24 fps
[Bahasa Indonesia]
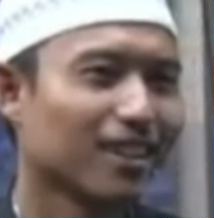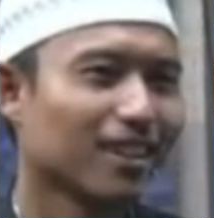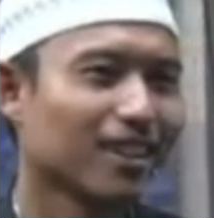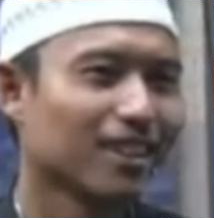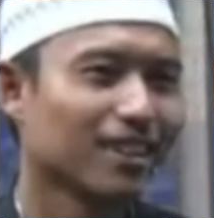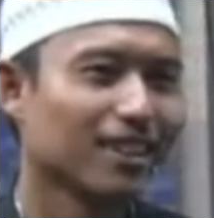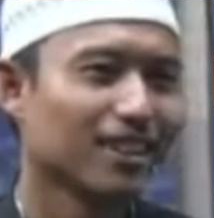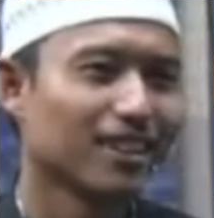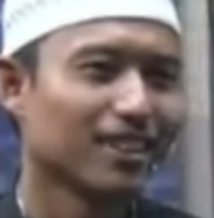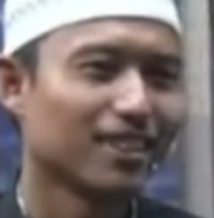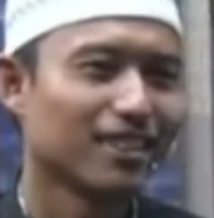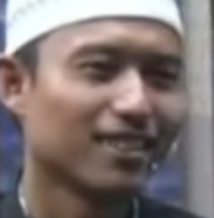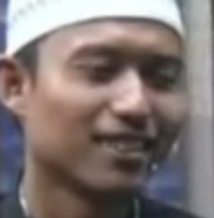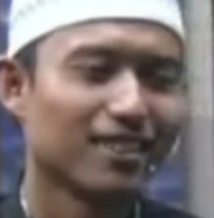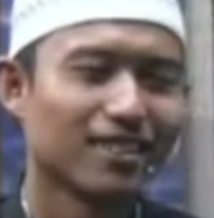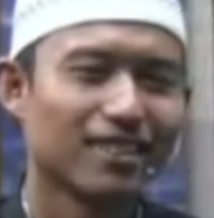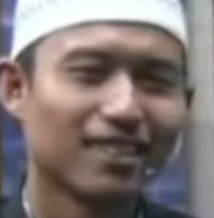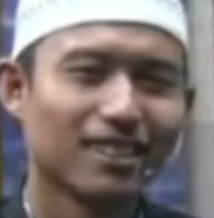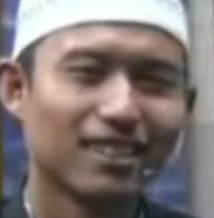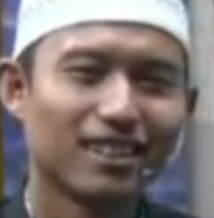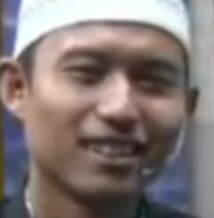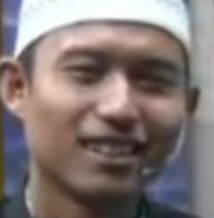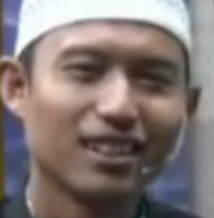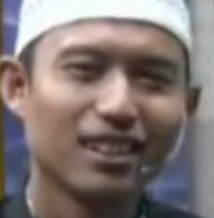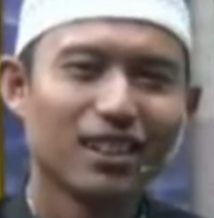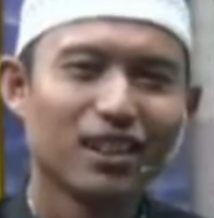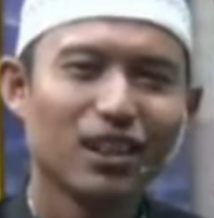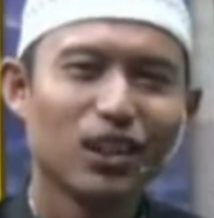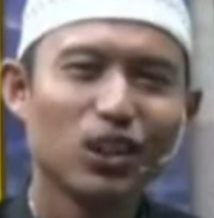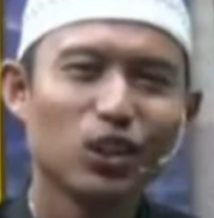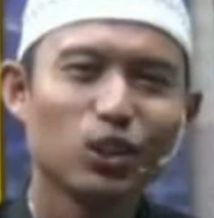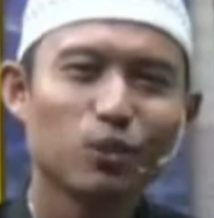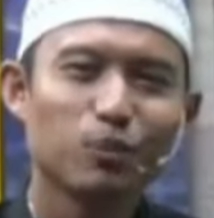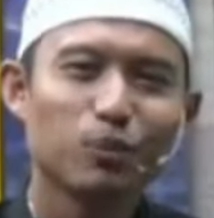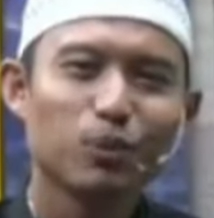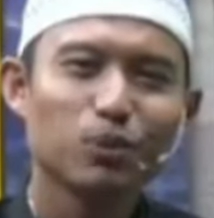Ini.
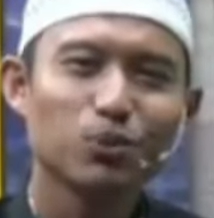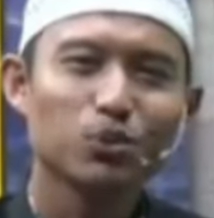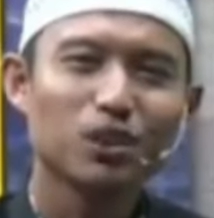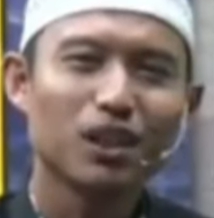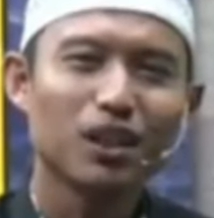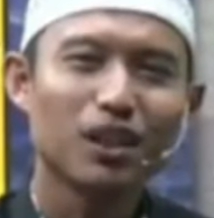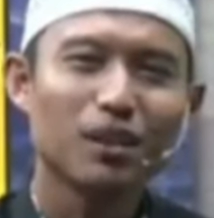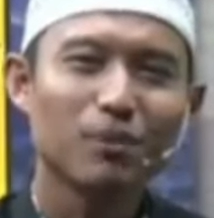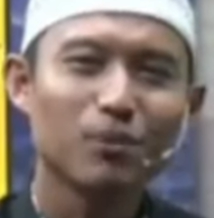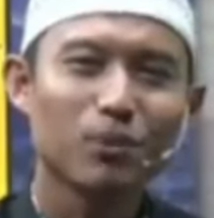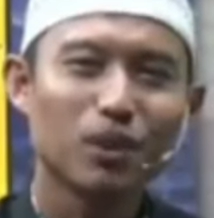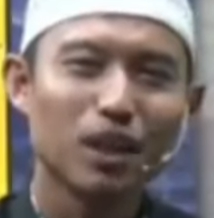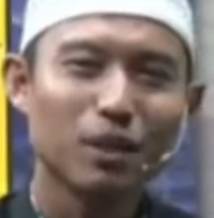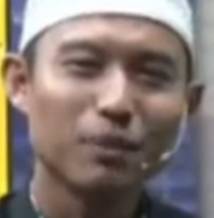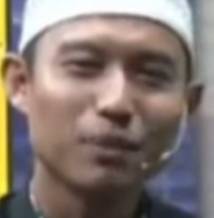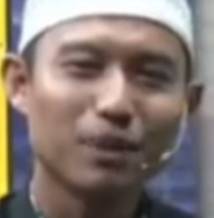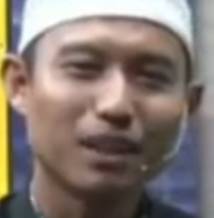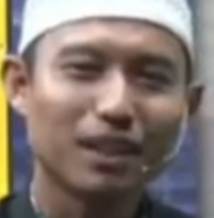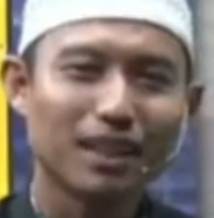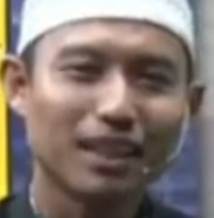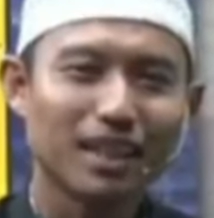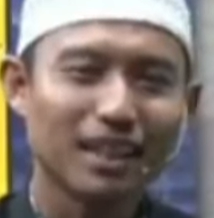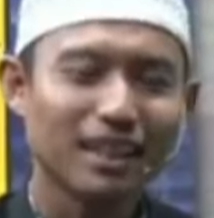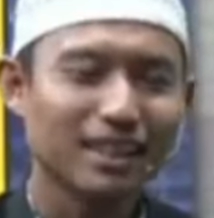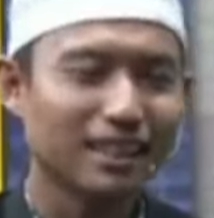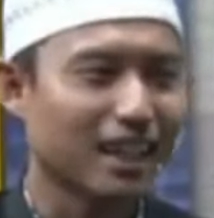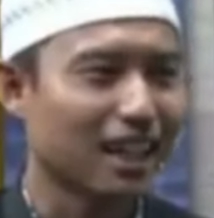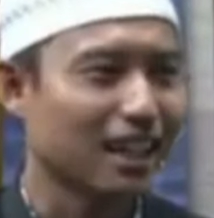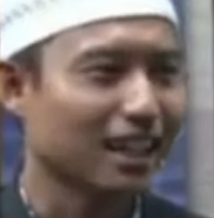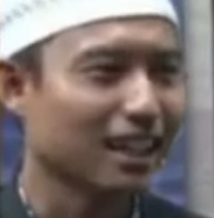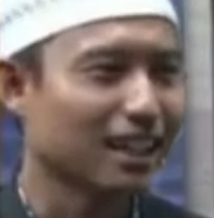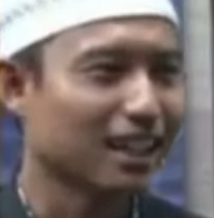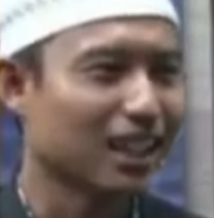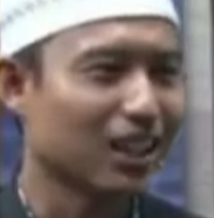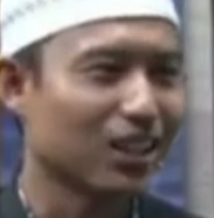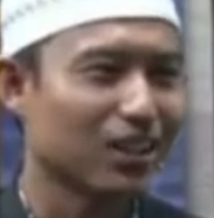Itu pun sudah mulai berkeringat di
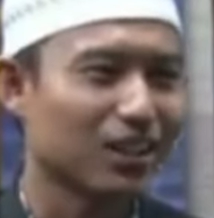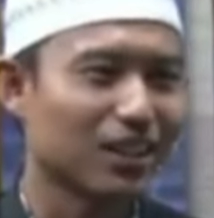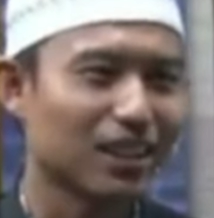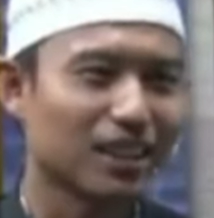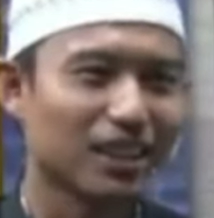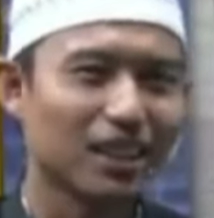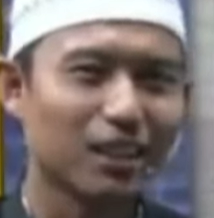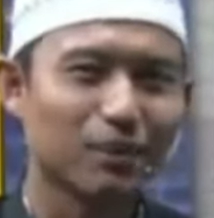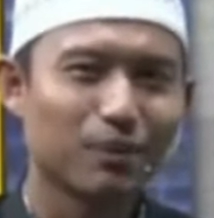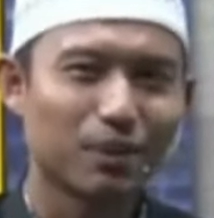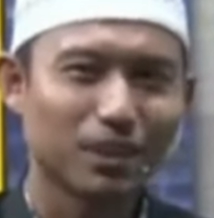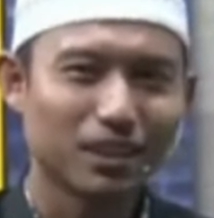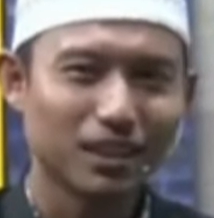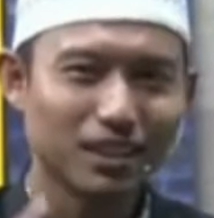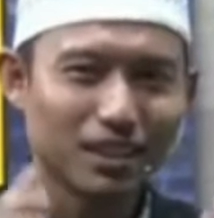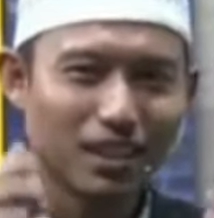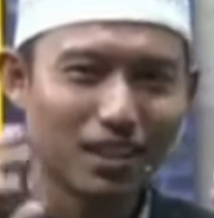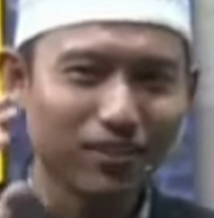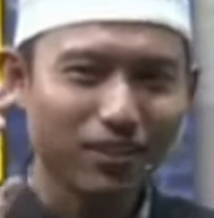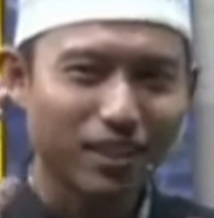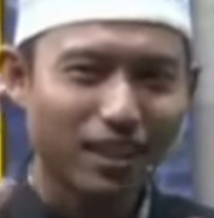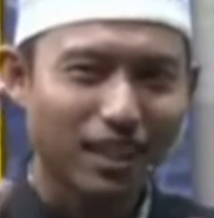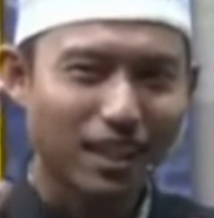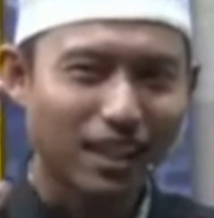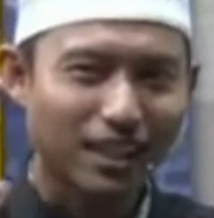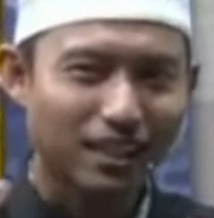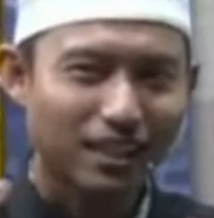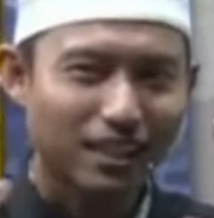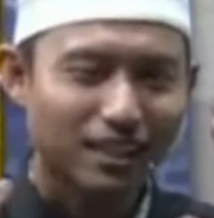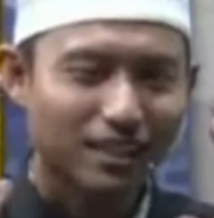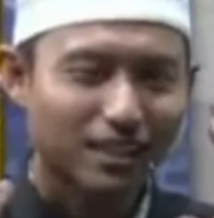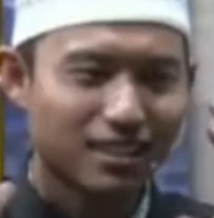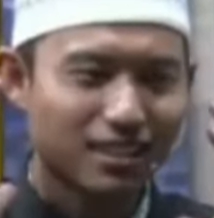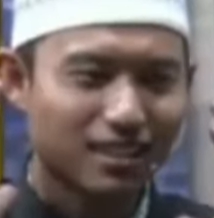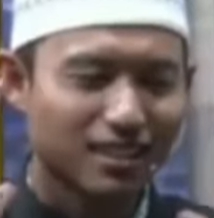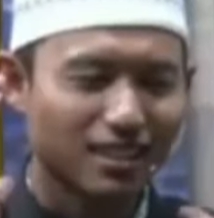kaki. Kalau tinggi berarti di wilayah
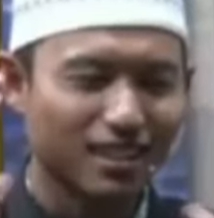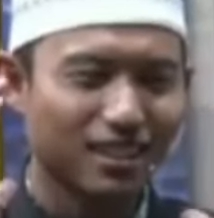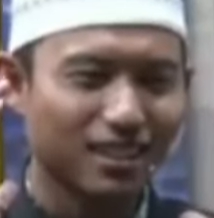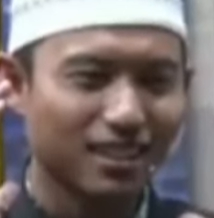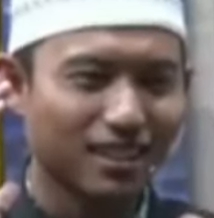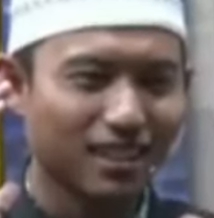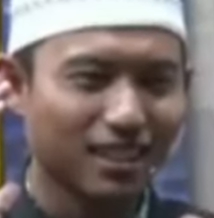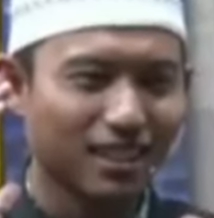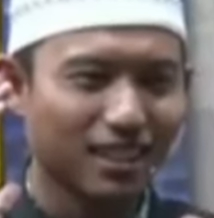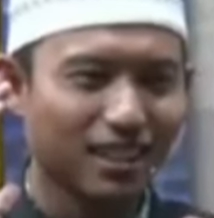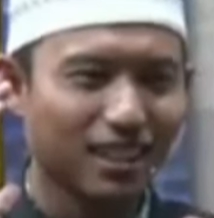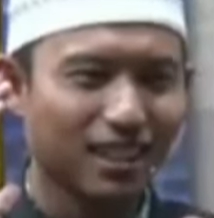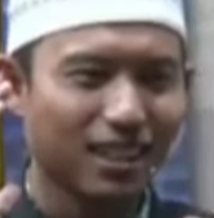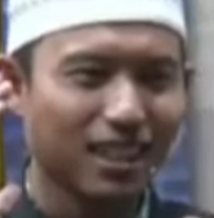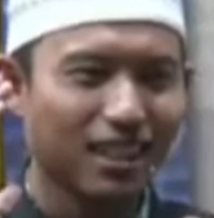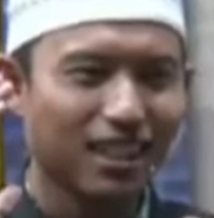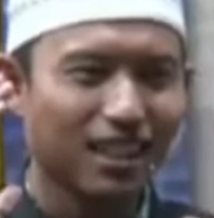atas ya.